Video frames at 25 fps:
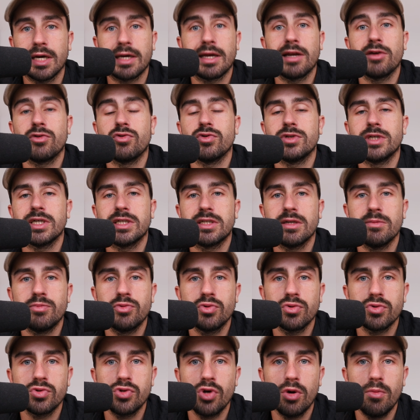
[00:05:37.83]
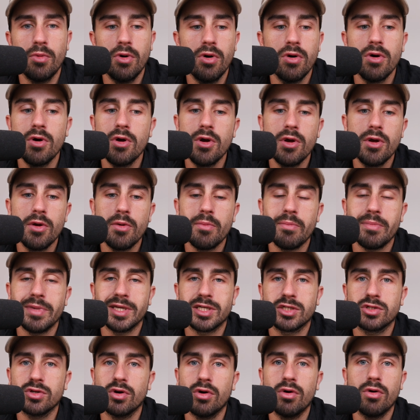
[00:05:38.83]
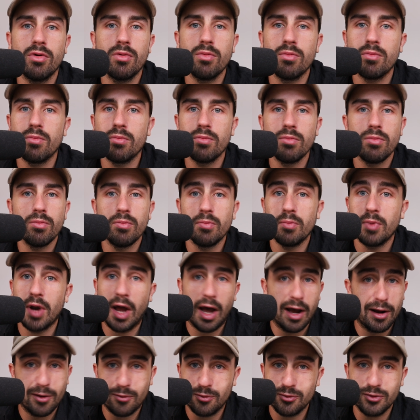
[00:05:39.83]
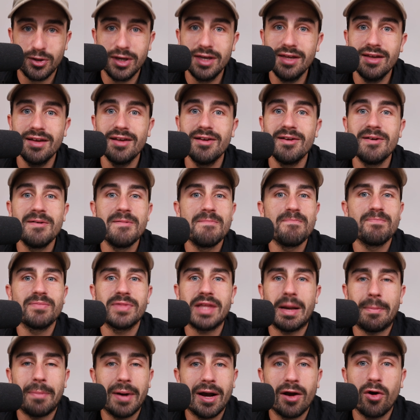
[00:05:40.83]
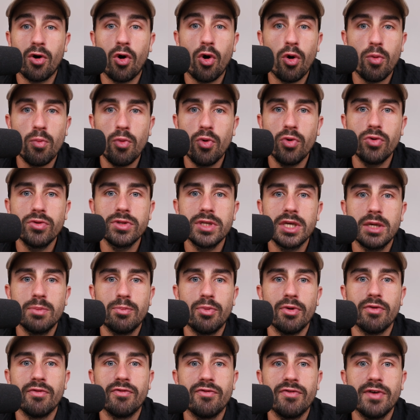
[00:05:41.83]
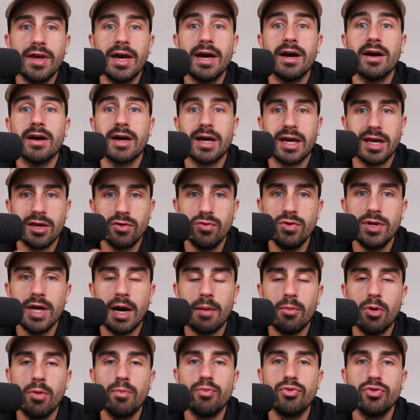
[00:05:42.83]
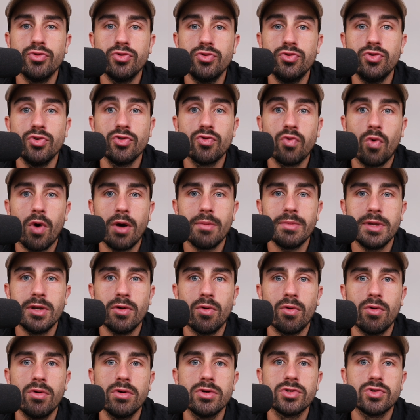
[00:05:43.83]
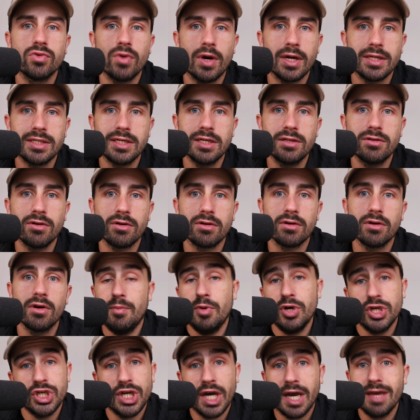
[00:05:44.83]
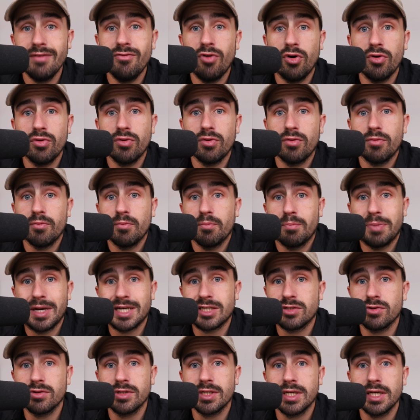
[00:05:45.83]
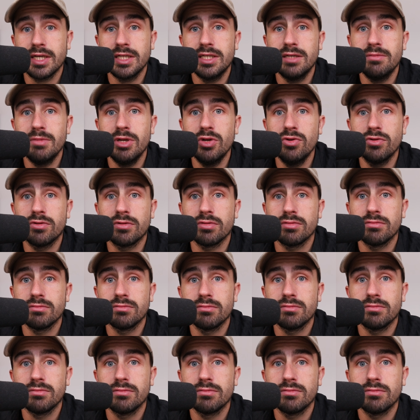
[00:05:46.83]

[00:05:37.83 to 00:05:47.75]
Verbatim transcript: Il y a quelques exceptions sûrement, mais sans me la raconter, il n'y a pas grand monde qui peut faire régulièrement plus de 2-3000 euros sur un TikTok. Et moi, j'y arrive en passant 5-10 minutes.